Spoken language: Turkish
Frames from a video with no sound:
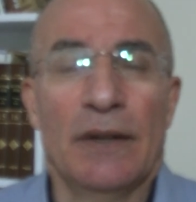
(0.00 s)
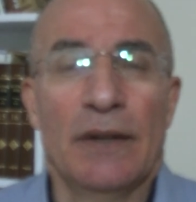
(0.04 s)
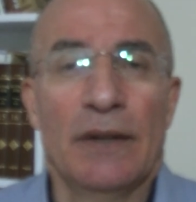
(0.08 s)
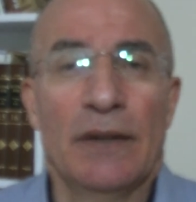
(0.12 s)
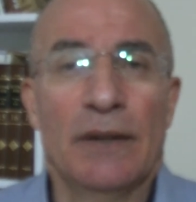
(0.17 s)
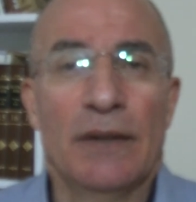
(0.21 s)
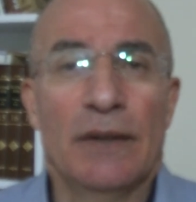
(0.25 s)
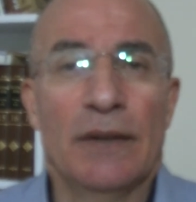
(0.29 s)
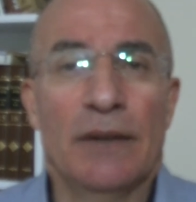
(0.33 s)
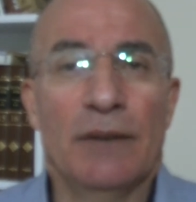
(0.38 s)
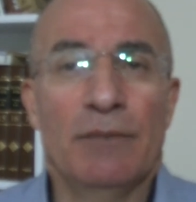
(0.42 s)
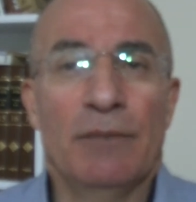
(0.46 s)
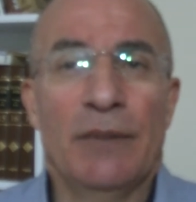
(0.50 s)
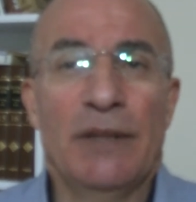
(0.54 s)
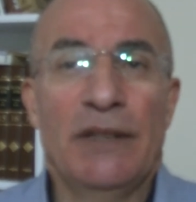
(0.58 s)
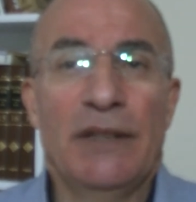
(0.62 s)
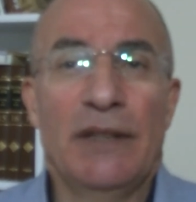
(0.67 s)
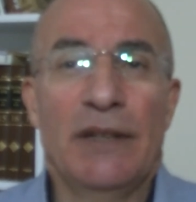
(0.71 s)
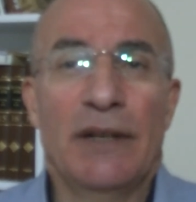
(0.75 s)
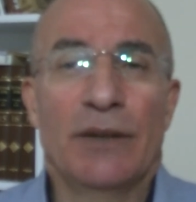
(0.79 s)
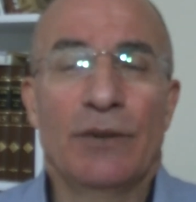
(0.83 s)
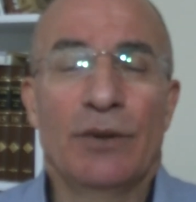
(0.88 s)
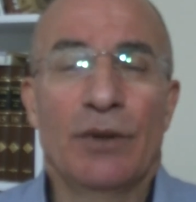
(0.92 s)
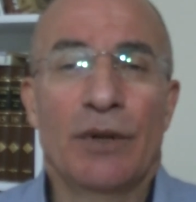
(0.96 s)
E,
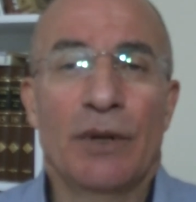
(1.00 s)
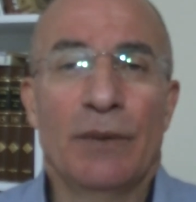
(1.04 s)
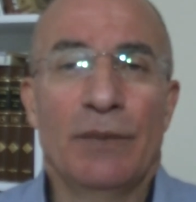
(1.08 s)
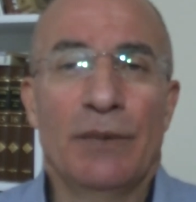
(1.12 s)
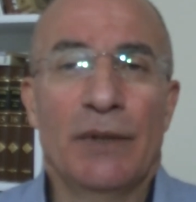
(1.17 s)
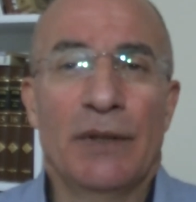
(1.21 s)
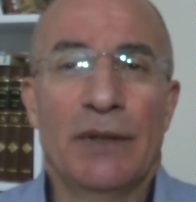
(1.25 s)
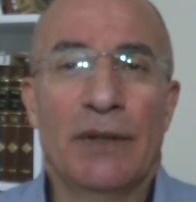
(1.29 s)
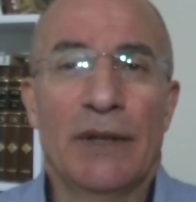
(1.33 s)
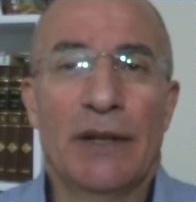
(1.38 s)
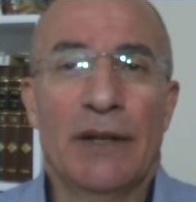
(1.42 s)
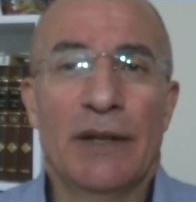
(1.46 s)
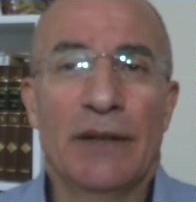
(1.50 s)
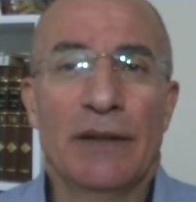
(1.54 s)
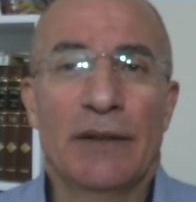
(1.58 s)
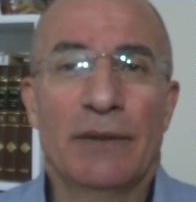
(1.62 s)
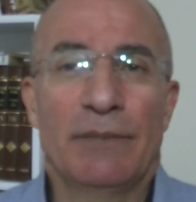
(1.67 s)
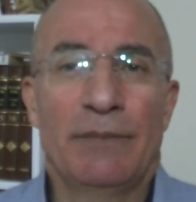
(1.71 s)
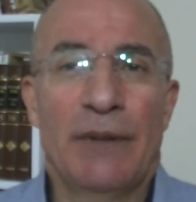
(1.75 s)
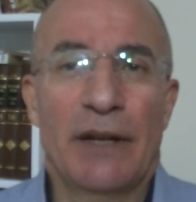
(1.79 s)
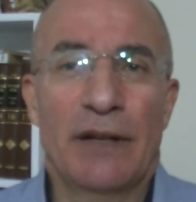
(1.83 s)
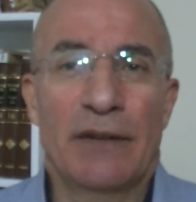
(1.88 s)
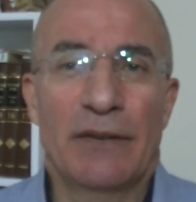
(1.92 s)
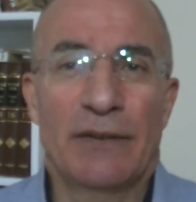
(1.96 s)
Medine döneminde
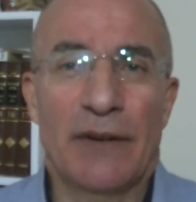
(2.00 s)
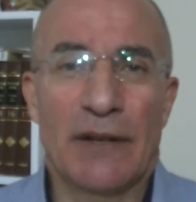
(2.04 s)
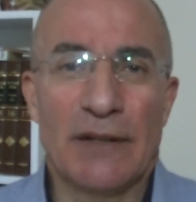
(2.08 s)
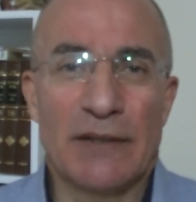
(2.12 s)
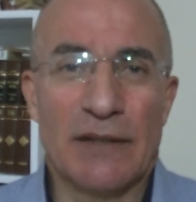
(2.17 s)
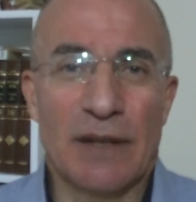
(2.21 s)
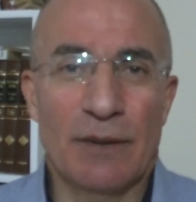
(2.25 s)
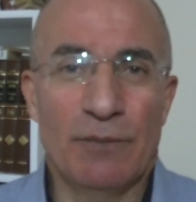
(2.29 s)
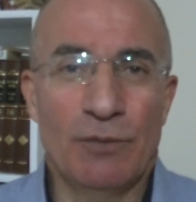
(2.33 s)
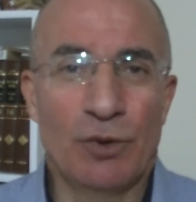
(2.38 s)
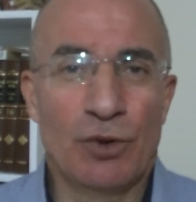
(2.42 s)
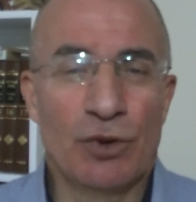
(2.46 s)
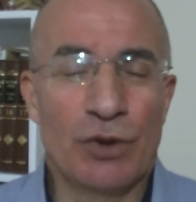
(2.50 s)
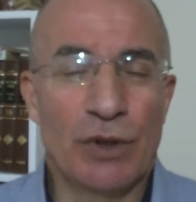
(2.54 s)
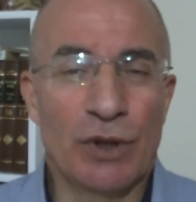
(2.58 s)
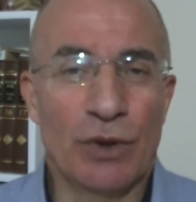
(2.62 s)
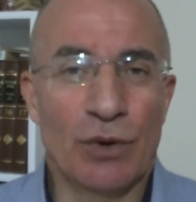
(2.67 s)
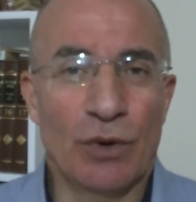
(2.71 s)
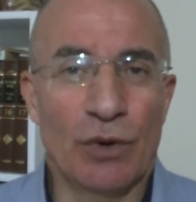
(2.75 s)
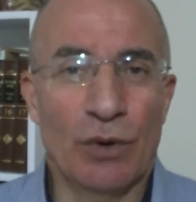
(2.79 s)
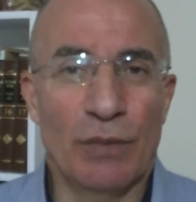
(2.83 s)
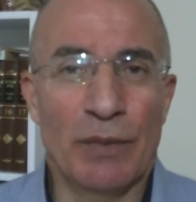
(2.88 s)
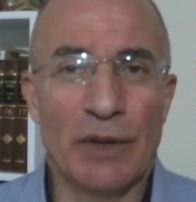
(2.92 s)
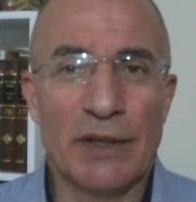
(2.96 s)
pek fazla müşrik
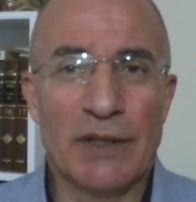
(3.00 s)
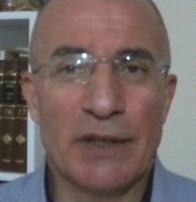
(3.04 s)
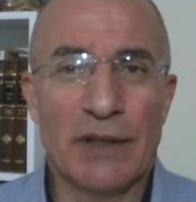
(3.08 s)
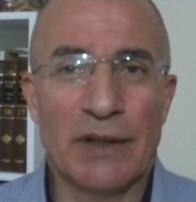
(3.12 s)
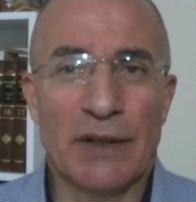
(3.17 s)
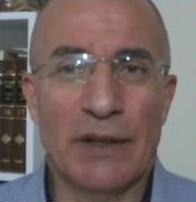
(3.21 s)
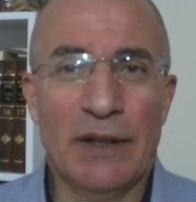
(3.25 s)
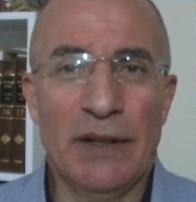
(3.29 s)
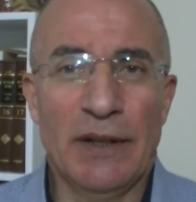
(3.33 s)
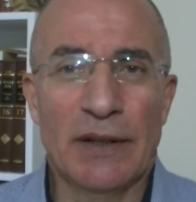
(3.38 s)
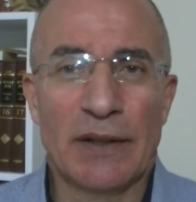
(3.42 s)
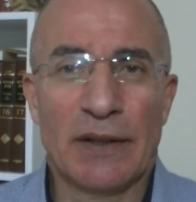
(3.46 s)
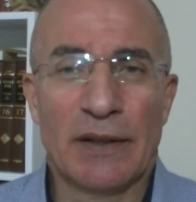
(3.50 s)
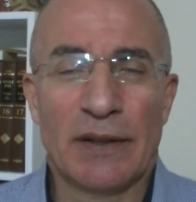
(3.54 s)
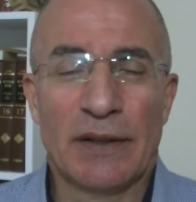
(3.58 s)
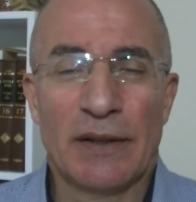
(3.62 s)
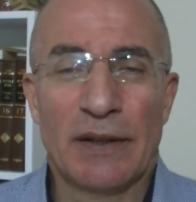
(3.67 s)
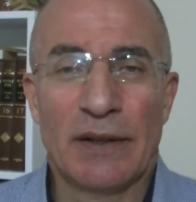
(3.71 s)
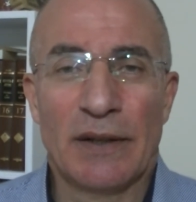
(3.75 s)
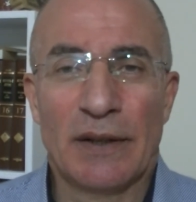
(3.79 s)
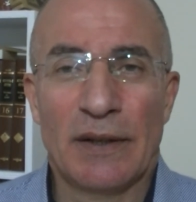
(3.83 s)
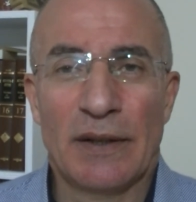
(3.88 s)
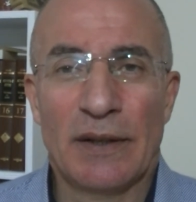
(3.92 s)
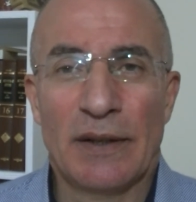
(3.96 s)
olmasa da
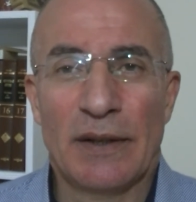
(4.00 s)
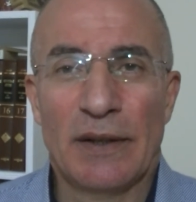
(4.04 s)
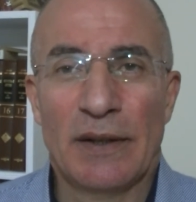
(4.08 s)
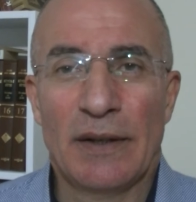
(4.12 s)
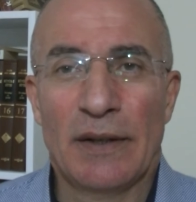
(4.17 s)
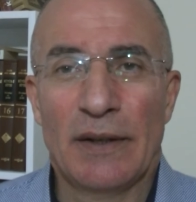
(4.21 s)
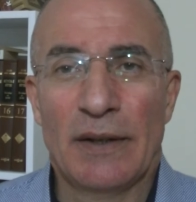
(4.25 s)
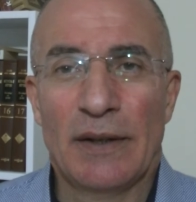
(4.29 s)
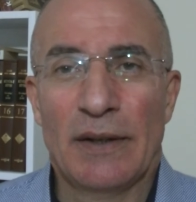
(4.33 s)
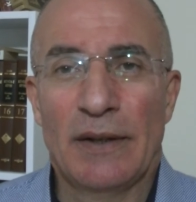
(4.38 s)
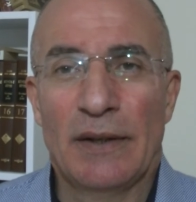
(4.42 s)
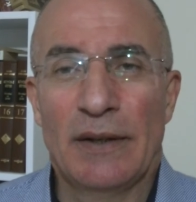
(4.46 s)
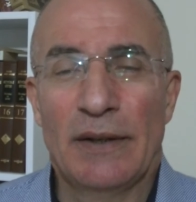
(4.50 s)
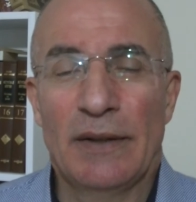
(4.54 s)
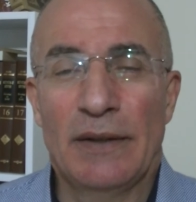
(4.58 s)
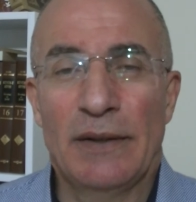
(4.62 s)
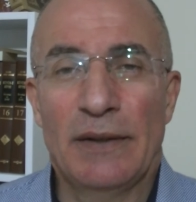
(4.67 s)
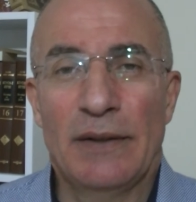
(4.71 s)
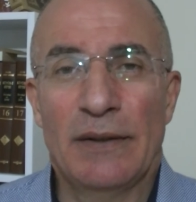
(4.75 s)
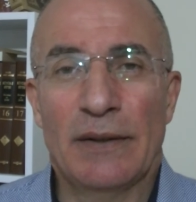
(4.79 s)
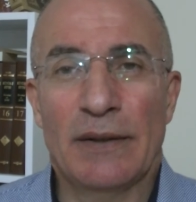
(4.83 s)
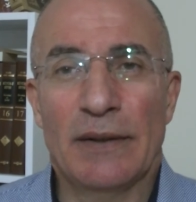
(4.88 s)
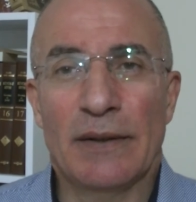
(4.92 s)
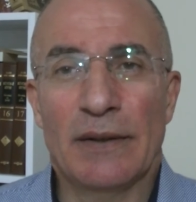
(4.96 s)
e,
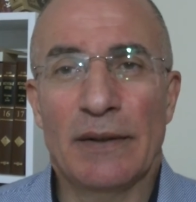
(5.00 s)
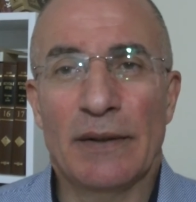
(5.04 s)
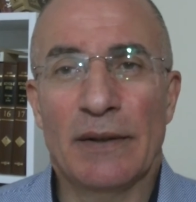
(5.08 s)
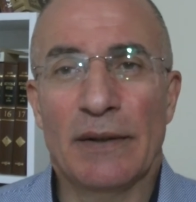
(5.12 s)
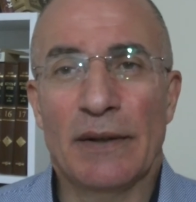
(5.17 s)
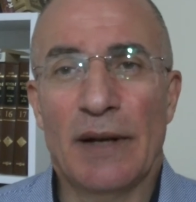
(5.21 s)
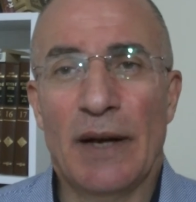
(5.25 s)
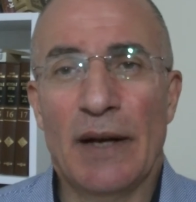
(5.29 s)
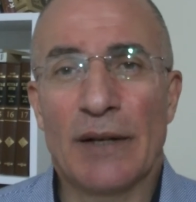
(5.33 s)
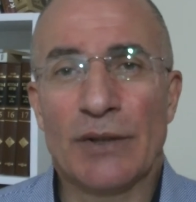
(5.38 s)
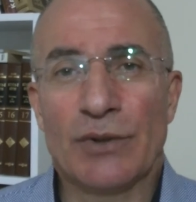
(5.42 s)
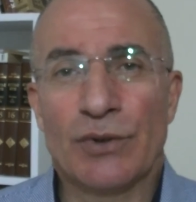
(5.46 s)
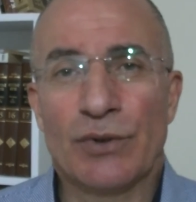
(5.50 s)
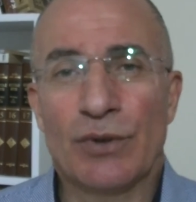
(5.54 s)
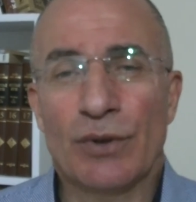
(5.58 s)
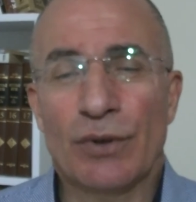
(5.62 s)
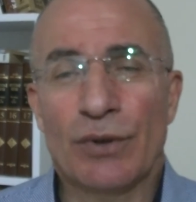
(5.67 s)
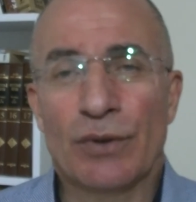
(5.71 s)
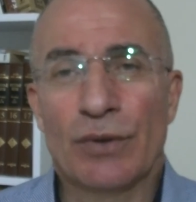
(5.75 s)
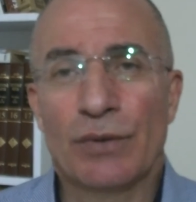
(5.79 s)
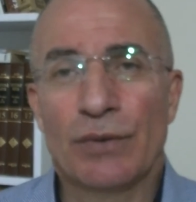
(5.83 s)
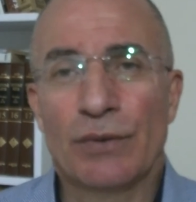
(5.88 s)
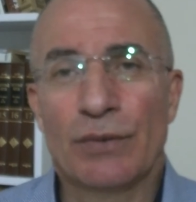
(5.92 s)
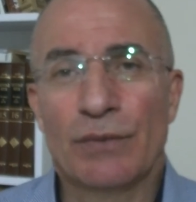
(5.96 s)
az
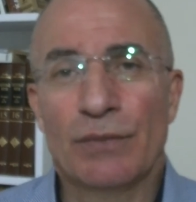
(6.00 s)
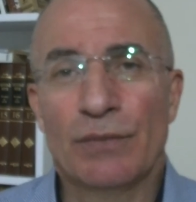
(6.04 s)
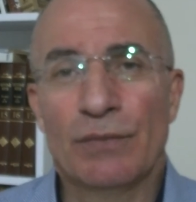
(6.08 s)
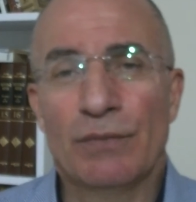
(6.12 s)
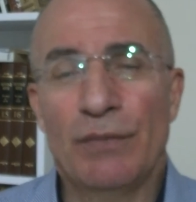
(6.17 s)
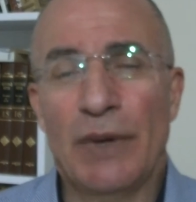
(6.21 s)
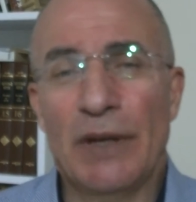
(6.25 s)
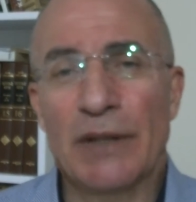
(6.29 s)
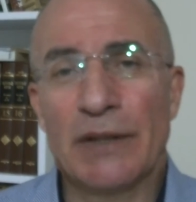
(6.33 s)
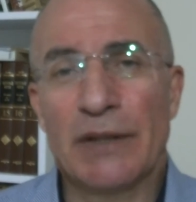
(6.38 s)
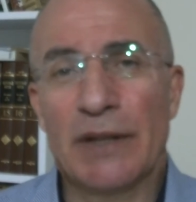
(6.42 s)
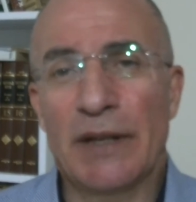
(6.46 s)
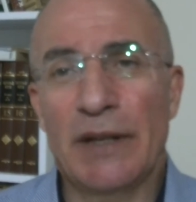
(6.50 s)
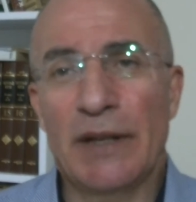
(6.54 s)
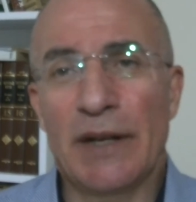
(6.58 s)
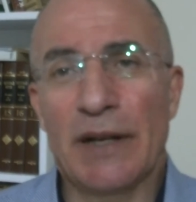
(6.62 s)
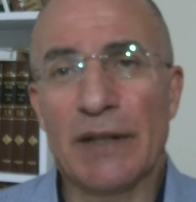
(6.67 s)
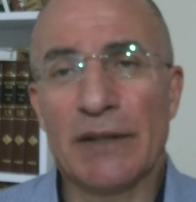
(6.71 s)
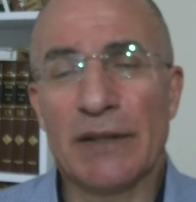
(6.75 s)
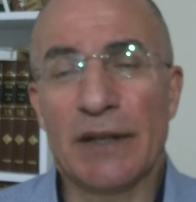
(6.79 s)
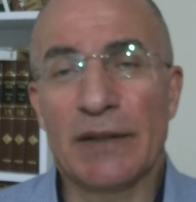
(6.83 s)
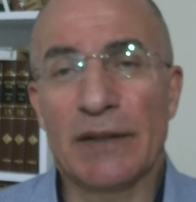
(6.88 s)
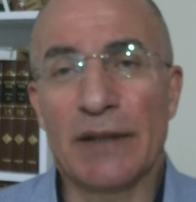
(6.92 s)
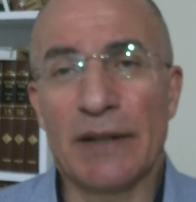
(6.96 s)
çok başka
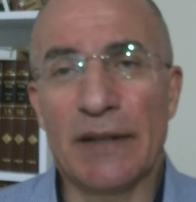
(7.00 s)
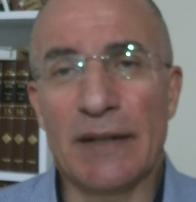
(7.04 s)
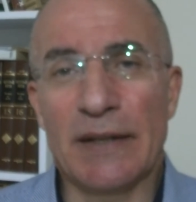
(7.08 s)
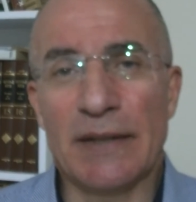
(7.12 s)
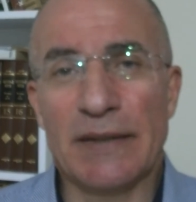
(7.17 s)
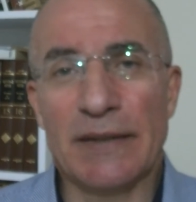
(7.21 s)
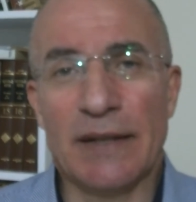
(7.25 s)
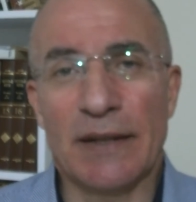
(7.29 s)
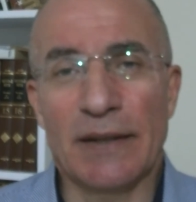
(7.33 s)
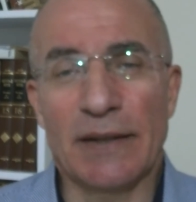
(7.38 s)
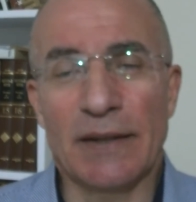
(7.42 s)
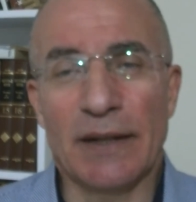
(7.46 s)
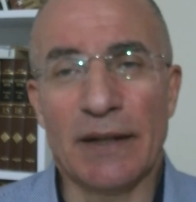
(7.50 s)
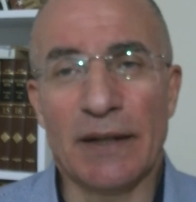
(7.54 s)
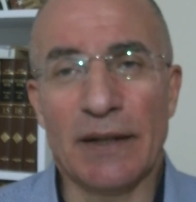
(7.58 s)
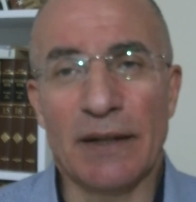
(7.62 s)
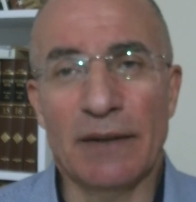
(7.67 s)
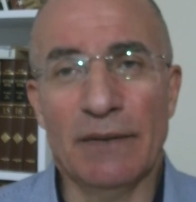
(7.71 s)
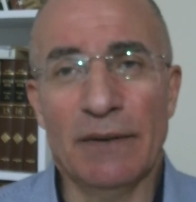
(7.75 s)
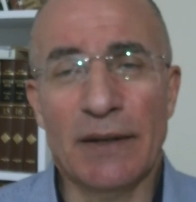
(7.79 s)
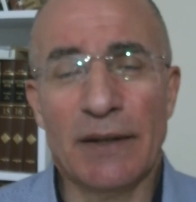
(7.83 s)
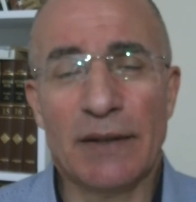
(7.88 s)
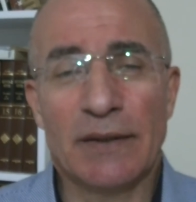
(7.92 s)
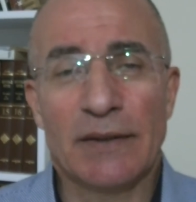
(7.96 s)
inançlardan insanlar da
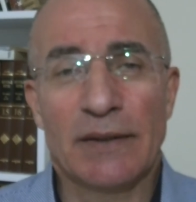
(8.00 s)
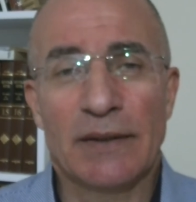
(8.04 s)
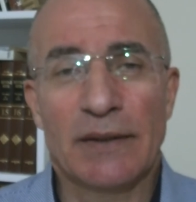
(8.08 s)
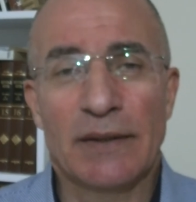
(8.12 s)
var.